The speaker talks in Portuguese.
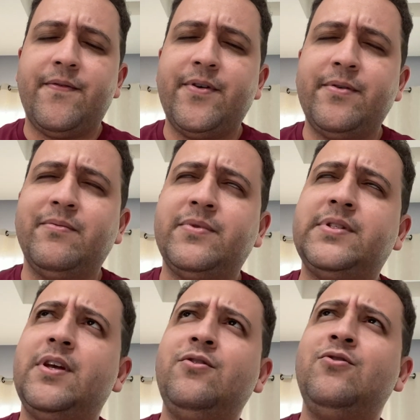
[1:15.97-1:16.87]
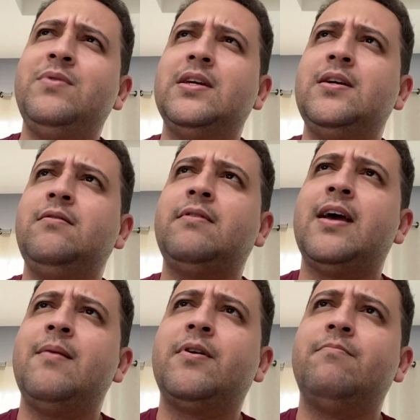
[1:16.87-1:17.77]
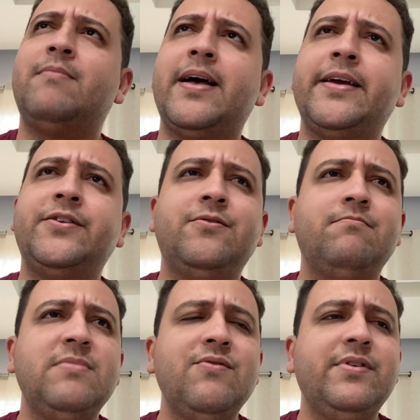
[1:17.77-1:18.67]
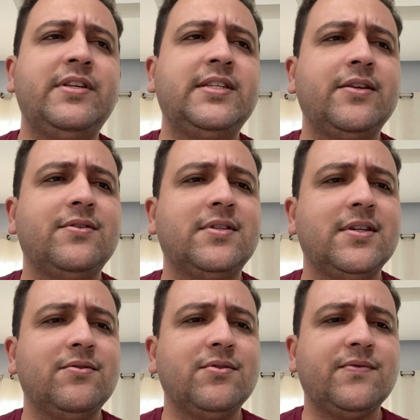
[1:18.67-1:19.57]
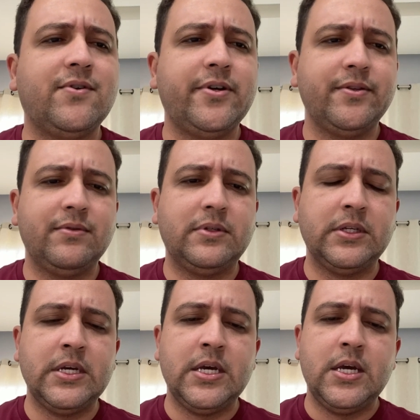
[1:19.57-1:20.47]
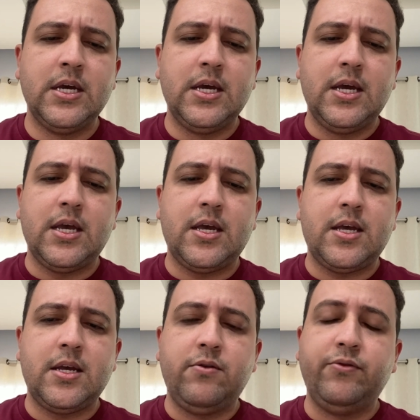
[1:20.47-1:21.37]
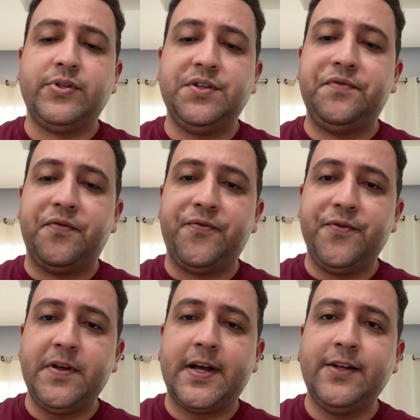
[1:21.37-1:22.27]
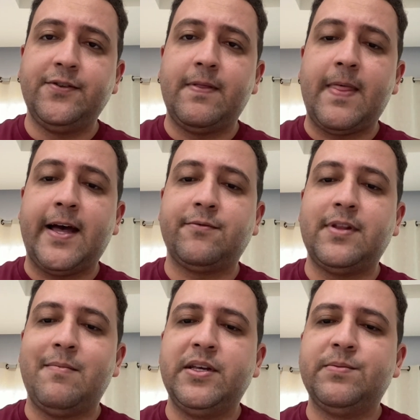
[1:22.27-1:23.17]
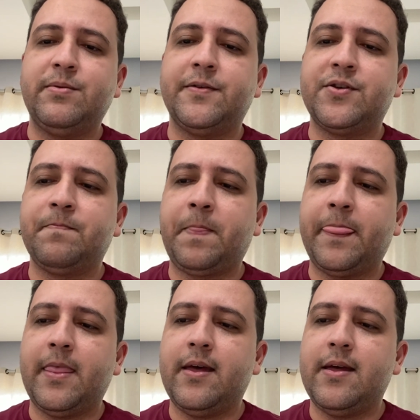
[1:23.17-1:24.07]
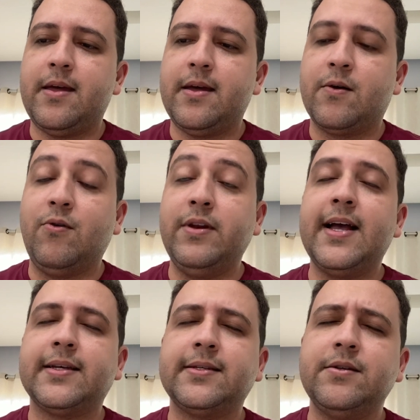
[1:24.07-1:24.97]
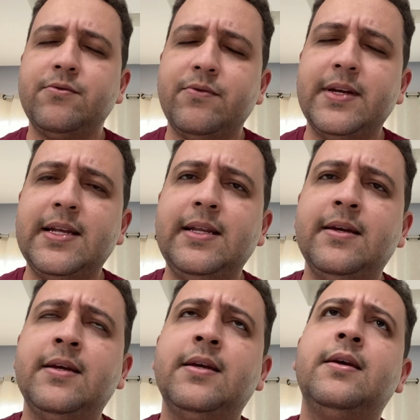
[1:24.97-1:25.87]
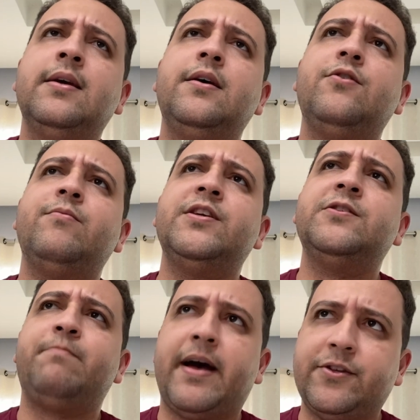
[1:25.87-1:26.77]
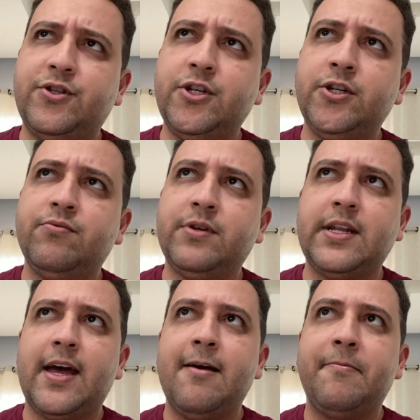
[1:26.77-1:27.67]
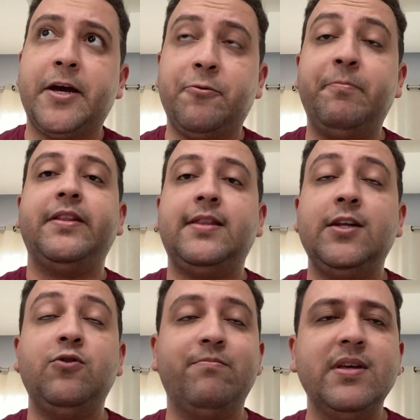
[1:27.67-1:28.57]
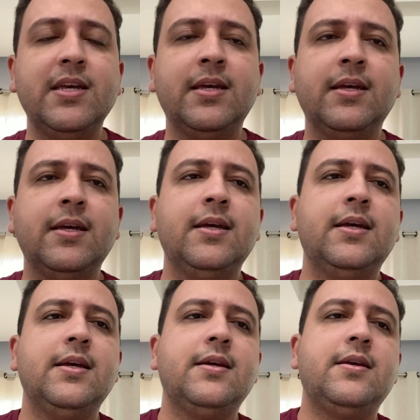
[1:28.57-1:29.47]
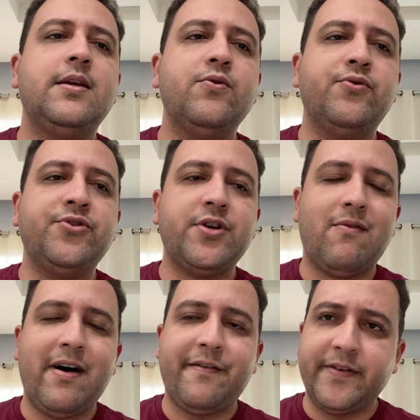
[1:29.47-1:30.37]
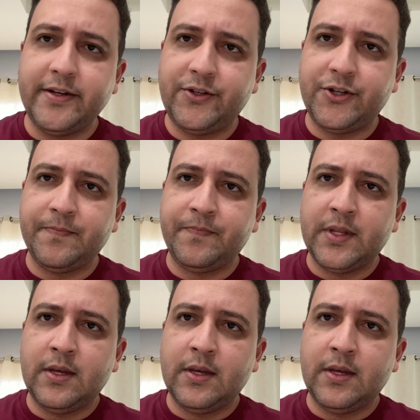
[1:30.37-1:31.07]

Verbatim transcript: Foram, se eu não me engano, na época mais de 1.700 votos. É, inclusive eu fui candidato na mesma é, coligação com ele, no mesmo partido, que na época era o PT do B, que hoje é o Avante.